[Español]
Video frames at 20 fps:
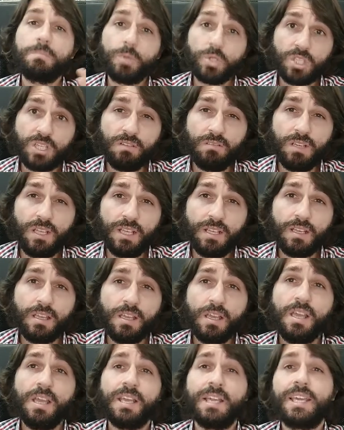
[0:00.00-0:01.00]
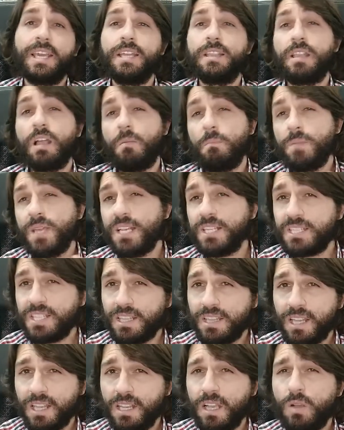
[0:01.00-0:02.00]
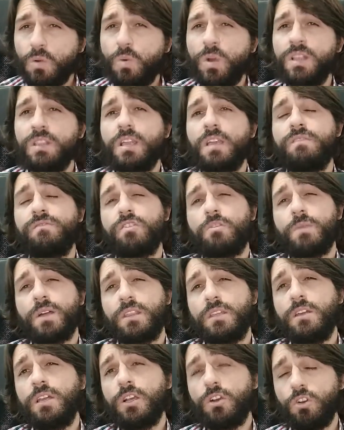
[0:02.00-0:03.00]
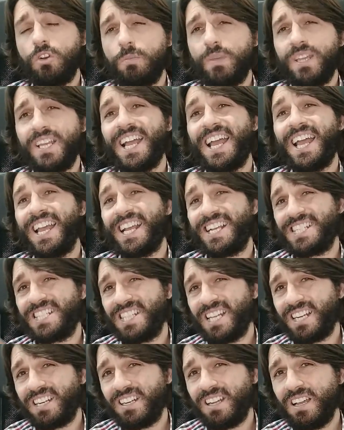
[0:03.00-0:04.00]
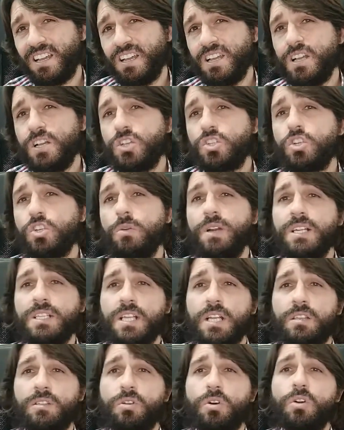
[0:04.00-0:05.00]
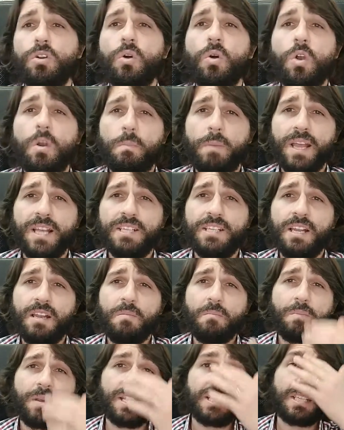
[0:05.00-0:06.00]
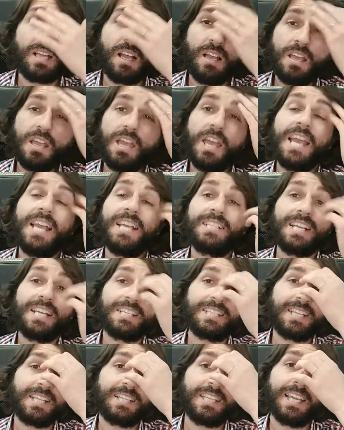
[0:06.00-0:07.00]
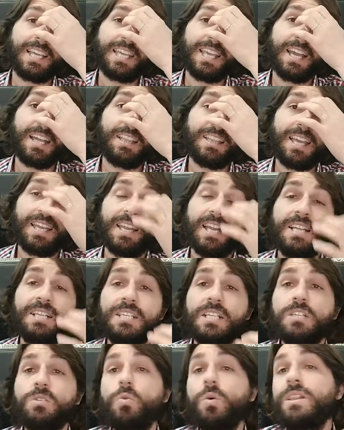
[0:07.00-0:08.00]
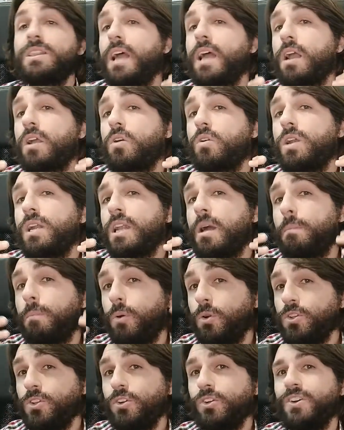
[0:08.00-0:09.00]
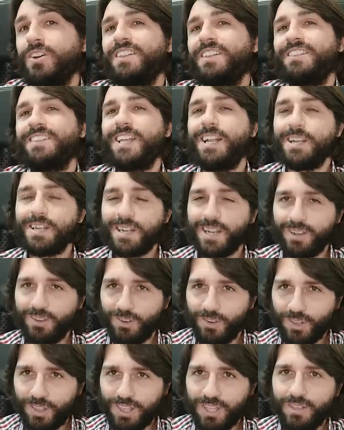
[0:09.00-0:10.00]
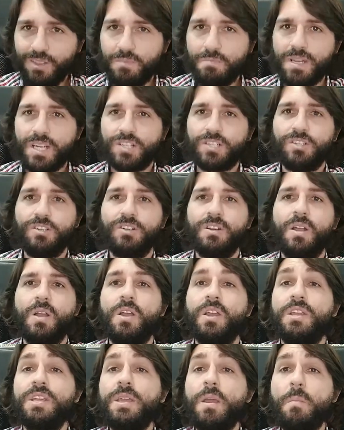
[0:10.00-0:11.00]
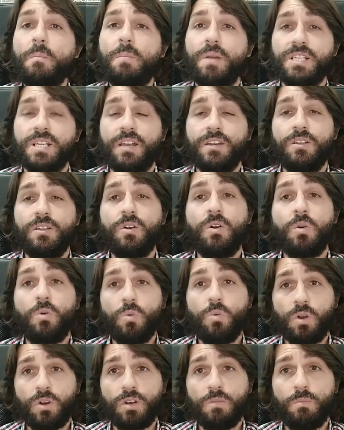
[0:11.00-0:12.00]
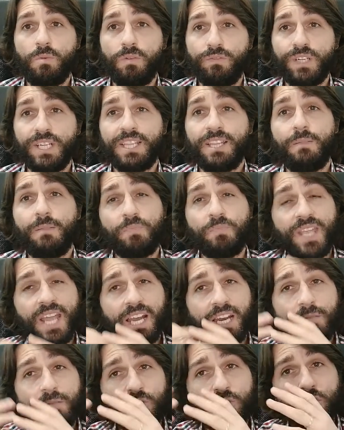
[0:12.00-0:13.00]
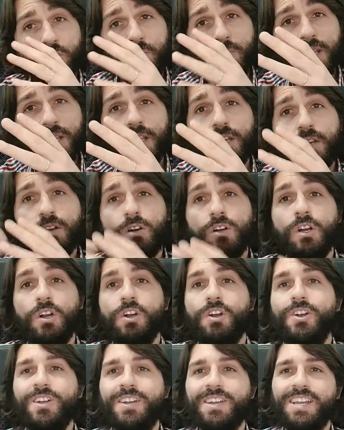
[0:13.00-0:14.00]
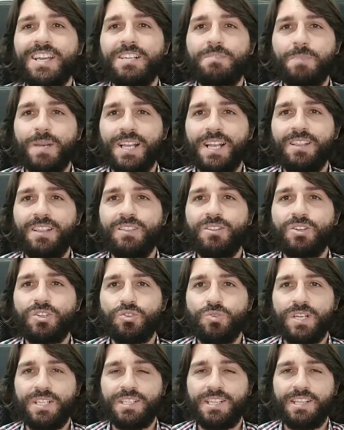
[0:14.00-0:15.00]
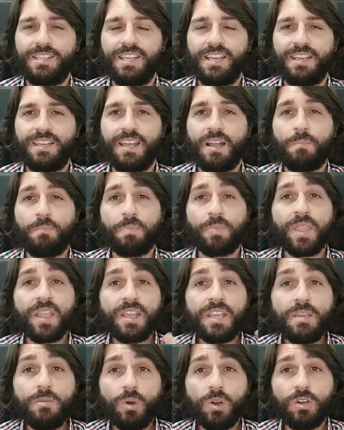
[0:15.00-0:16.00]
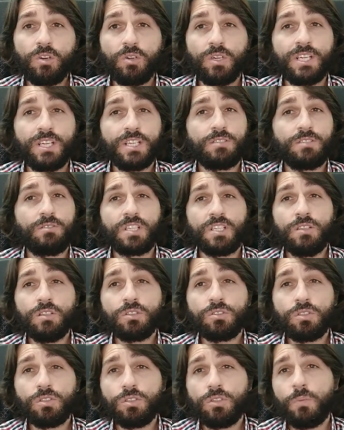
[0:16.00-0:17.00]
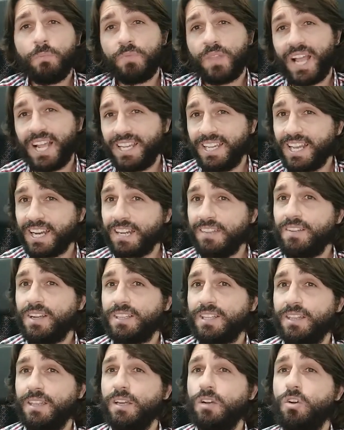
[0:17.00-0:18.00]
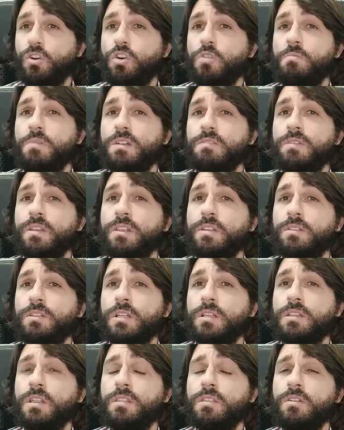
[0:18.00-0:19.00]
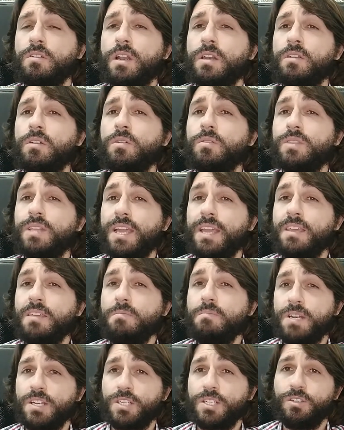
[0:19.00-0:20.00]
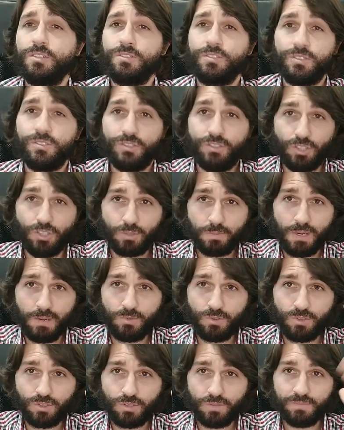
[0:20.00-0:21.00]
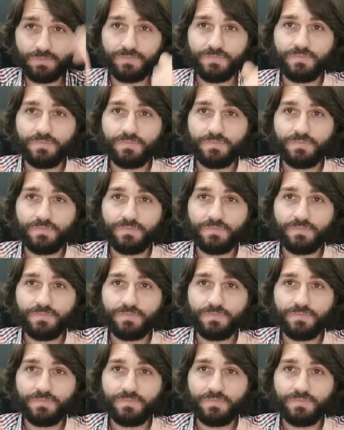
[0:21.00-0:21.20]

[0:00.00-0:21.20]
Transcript: posible que también se tenga en cuenta información económica externa sobre el sector o el país de la empresa. Esta estrategia de análisis cuenta con el apoyo del reconocido inversor y empresario Warren Buffett. Ya haremos un vídeo explicando su estrategia. Y bueno, esto ha sido todo. Aquí arriba te dejo con más vídeos del diccionario de inversión. Nos vemos.